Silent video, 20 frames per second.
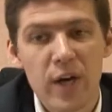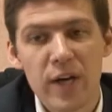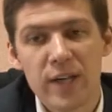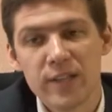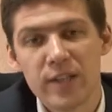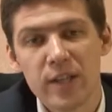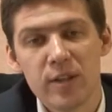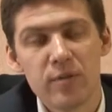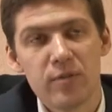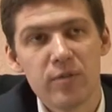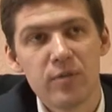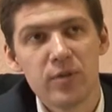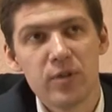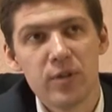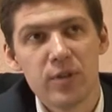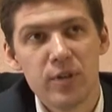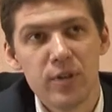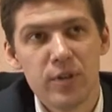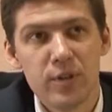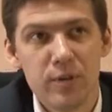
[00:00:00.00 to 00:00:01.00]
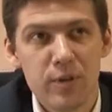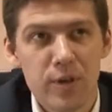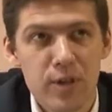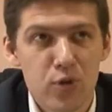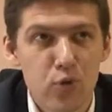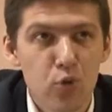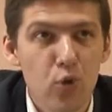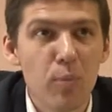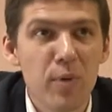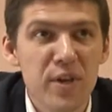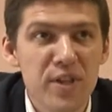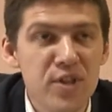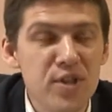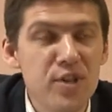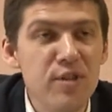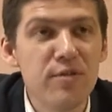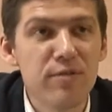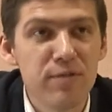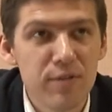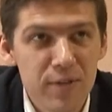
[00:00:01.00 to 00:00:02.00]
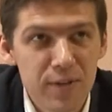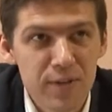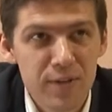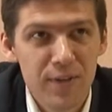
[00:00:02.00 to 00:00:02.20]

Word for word: как этот лесной массив